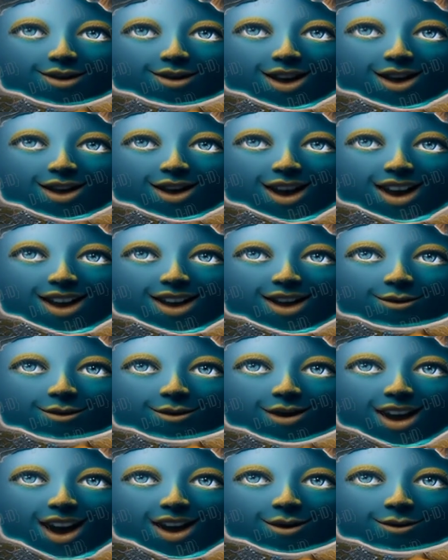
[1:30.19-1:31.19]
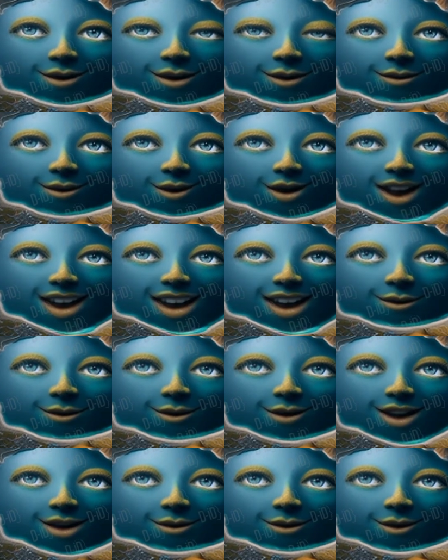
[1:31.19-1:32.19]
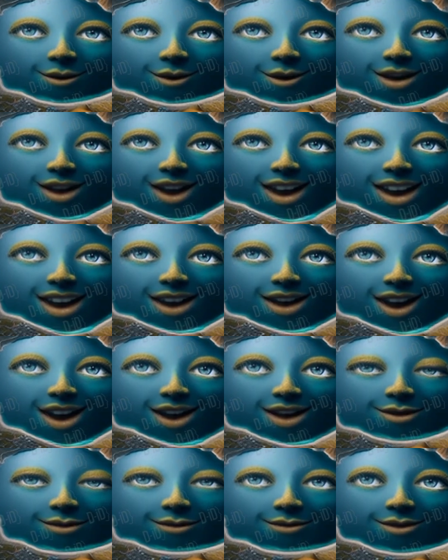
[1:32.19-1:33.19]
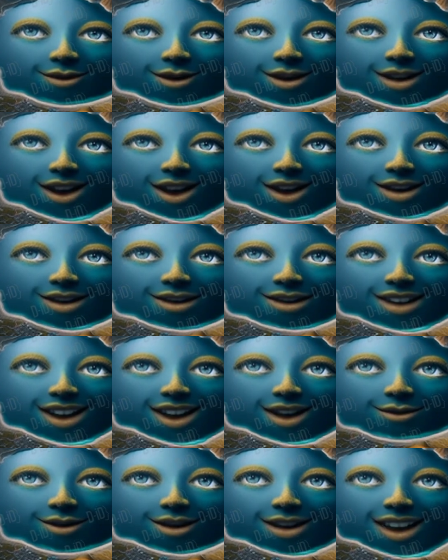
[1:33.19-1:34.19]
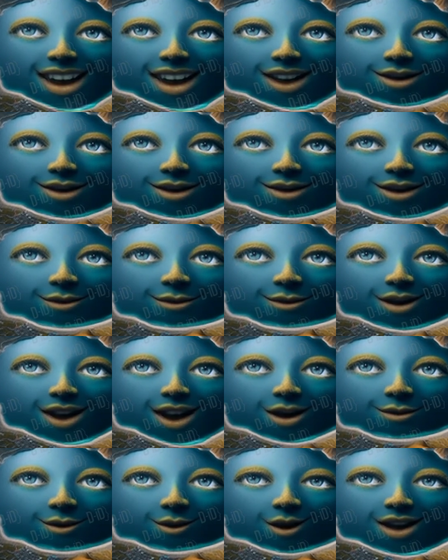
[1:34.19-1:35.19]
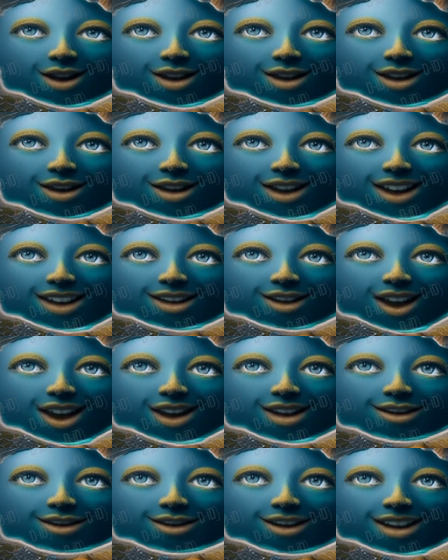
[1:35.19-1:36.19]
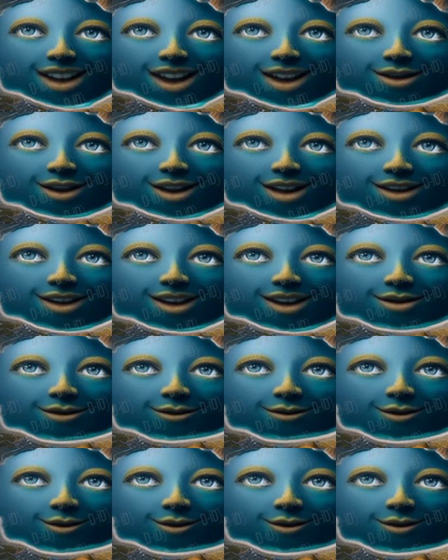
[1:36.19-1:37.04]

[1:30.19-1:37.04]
Naga yang marah menyemburkan api ke berbagai arah. Akhirnya terlihat atap perkampungan yang ia cari sedari tadi.